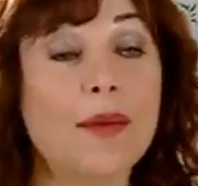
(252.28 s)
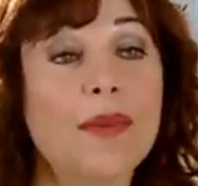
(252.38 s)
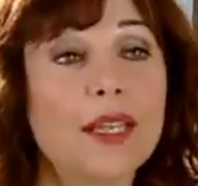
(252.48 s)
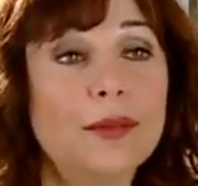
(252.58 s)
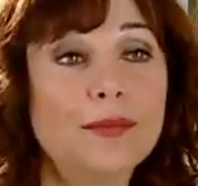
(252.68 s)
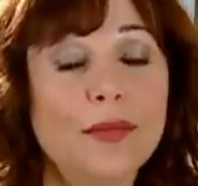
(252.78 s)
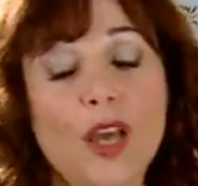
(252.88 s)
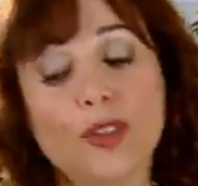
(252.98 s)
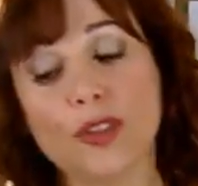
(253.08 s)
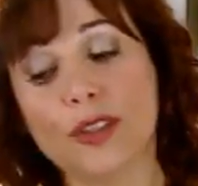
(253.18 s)
Eminim.
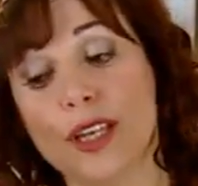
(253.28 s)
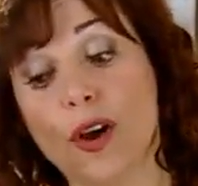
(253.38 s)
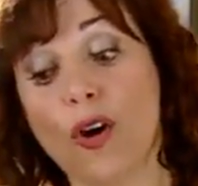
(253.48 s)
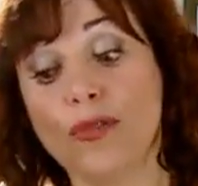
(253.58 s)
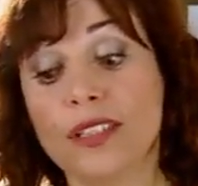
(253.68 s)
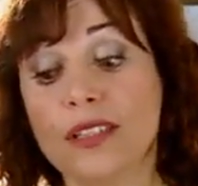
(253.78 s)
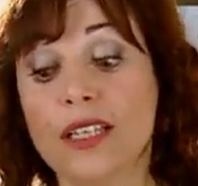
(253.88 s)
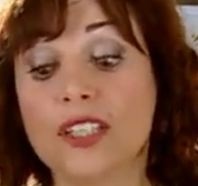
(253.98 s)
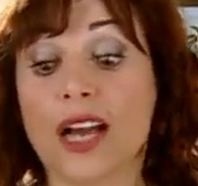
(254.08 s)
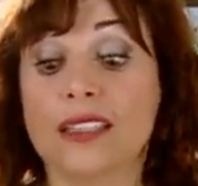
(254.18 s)
Çünkü
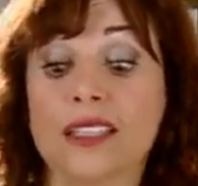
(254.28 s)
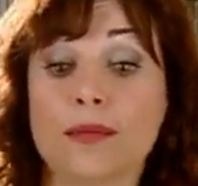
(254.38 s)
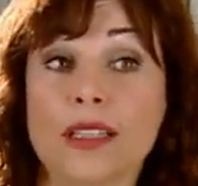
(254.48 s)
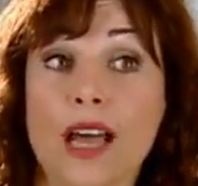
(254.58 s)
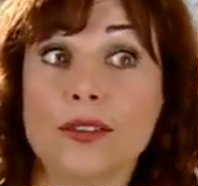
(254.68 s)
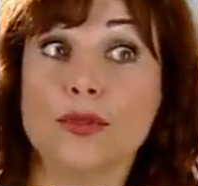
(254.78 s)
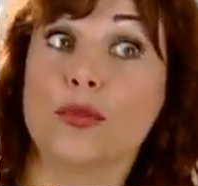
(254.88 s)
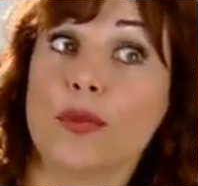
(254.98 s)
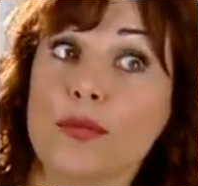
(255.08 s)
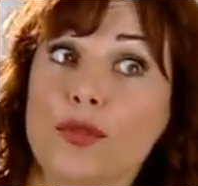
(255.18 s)
ofisinde çaktırmadan
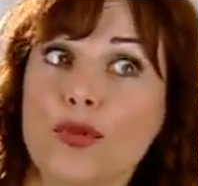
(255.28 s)
küpemi